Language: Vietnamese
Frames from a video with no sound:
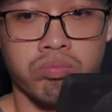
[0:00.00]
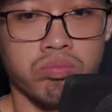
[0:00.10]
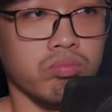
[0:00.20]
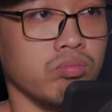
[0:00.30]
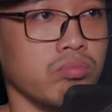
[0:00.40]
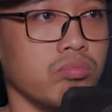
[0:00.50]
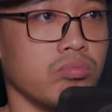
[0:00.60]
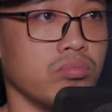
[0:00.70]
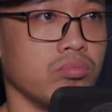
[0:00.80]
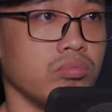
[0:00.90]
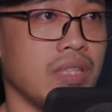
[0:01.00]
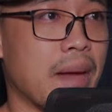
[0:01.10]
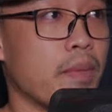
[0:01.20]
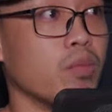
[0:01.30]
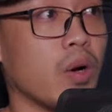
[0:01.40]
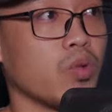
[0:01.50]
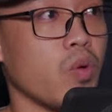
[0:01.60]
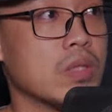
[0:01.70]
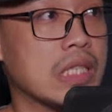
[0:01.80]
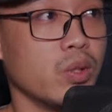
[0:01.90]
um, Lam Mộng Đậu Tôn
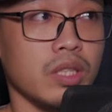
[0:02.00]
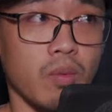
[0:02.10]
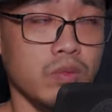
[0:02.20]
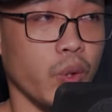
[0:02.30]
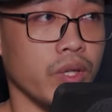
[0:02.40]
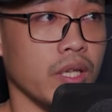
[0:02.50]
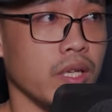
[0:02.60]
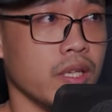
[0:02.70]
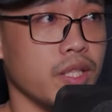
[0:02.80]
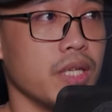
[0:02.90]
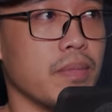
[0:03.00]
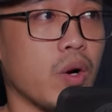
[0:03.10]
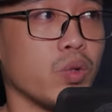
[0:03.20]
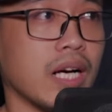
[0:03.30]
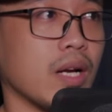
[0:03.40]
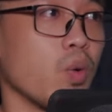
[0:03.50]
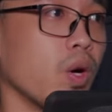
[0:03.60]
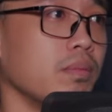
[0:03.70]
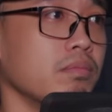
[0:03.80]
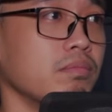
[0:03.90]
cứu sống rồi. Nhưng mà cô ta đã
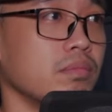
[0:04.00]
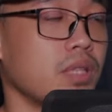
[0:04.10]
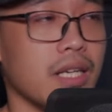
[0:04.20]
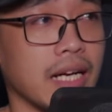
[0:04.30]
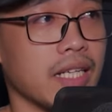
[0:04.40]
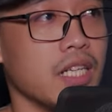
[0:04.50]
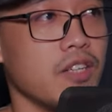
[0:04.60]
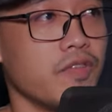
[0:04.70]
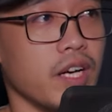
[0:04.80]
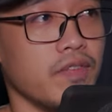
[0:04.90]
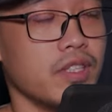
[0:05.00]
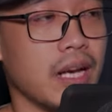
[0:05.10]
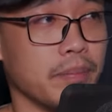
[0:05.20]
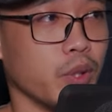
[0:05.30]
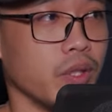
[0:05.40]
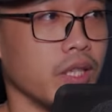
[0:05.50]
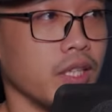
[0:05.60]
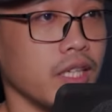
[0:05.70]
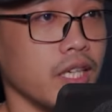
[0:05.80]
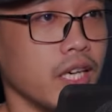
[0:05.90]
quên tất cả ký ức về Vương Lâm rồi.
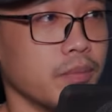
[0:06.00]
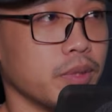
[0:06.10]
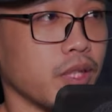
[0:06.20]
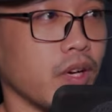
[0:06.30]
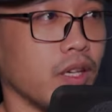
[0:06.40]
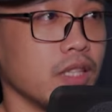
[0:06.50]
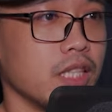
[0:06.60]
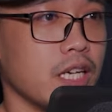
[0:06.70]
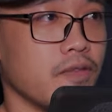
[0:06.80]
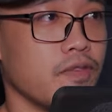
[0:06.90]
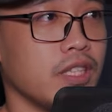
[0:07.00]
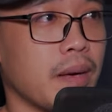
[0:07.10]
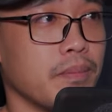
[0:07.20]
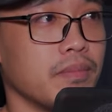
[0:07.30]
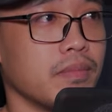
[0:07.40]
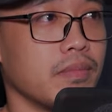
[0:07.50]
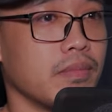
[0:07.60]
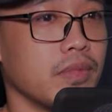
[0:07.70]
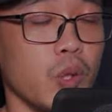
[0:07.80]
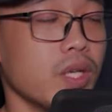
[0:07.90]
Um, sau đó thì Vương Lâm
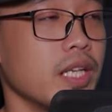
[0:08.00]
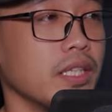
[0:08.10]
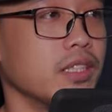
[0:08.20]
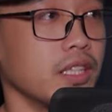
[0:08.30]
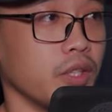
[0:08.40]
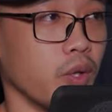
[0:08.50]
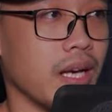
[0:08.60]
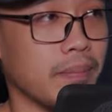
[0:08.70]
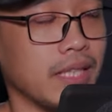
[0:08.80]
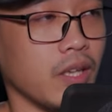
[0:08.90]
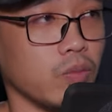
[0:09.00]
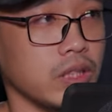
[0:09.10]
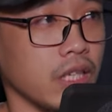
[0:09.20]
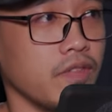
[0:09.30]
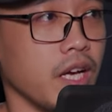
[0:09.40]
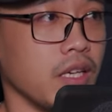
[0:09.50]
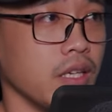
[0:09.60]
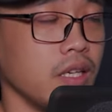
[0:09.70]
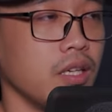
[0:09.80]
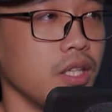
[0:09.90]
quyết định rời khỏi Lam Ti Tộc trở về.
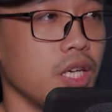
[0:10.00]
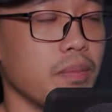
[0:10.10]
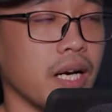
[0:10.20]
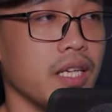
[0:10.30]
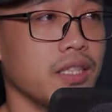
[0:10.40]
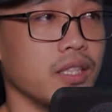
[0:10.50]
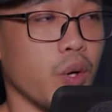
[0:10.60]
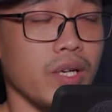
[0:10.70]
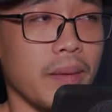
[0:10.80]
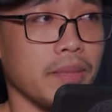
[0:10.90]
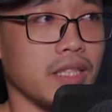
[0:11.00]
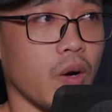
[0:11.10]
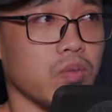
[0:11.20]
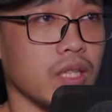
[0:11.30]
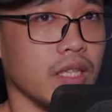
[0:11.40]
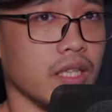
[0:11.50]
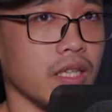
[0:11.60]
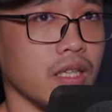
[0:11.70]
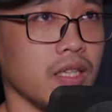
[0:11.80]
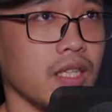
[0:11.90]
Nhưng mà khi rời khỏi Lam Ti Tộc thì
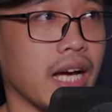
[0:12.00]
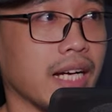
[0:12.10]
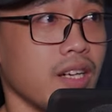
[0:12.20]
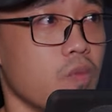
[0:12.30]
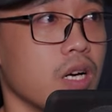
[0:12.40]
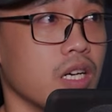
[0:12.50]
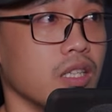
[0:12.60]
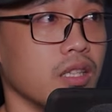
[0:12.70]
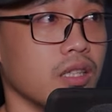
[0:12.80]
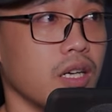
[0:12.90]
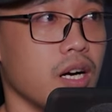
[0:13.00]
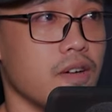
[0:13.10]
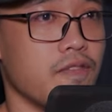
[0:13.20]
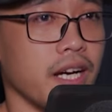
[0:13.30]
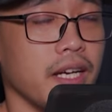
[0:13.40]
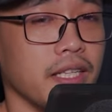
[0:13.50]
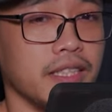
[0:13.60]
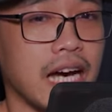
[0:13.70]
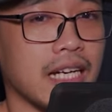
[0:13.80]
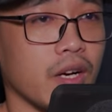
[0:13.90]
hắn không ngờ uh, phát hiện
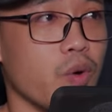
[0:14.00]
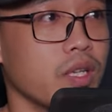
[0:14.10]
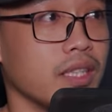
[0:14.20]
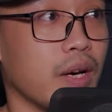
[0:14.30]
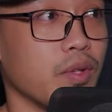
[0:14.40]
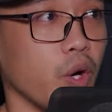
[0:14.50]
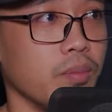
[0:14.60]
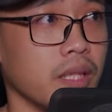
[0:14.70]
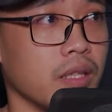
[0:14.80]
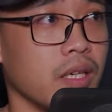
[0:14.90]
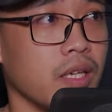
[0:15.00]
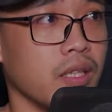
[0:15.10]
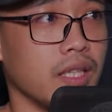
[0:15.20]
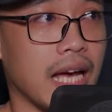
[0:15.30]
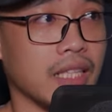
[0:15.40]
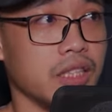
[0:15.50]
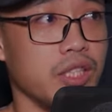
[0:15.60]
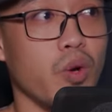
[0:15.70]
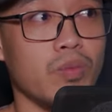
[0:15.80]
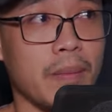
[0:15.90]
ra là có người theo dõi mình. Thì hắn sử
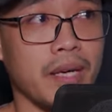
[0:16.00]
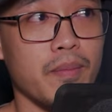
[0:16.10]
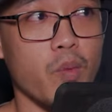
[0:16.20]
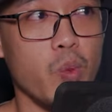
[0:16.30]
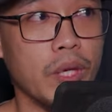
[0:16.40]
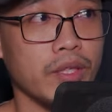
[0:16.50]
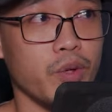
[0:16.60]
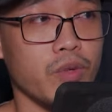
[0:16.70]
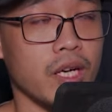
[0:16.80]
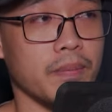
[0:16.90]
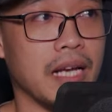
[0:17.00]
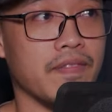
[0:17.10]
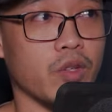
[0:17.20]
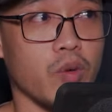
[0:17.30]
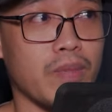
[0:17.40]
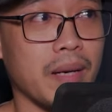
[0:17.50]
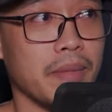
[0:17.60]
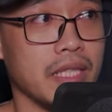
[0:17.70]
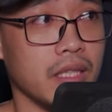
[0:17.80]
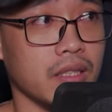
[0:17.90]
dụng năm cái bổn nguyên dung hợp lại vào trong mắt mà
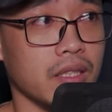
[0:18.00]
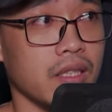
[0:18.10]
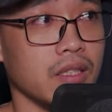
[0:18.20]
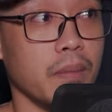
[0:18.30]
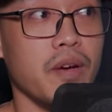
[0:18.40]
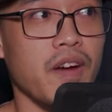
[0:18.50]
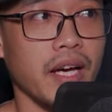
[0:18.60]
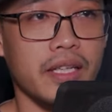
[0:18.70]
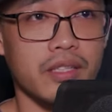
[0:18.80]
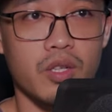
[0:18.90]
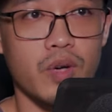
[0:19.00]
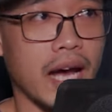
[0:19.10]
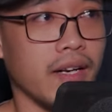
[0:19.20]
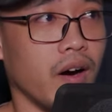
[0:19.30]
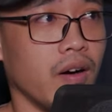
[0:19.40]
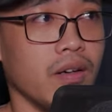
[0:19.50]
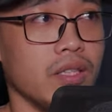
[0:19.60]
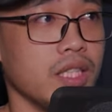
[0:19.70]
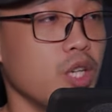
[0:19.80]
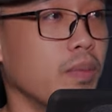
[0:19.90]
nhìn thì mới phát hiện được cô gái đó.
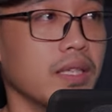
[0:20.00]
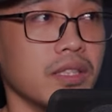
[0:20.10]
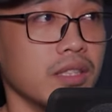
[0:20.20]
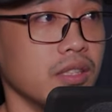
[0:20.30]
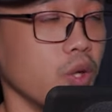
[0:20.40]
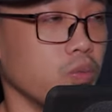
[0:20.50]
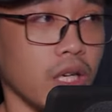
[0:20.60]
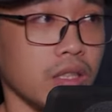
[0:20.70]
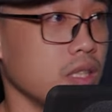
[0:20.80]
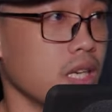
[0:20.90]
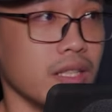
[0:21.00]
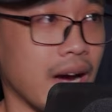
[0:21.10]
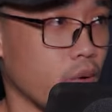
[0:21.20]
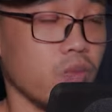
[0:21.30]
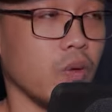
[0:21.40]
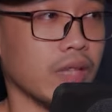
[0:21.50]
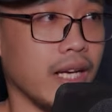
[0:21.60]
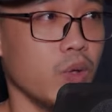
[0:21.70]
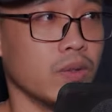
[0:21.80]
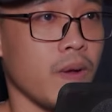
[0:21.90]
Chứ nếu bình thường dùng thần thức cỡ nào cũng không thấy luôn.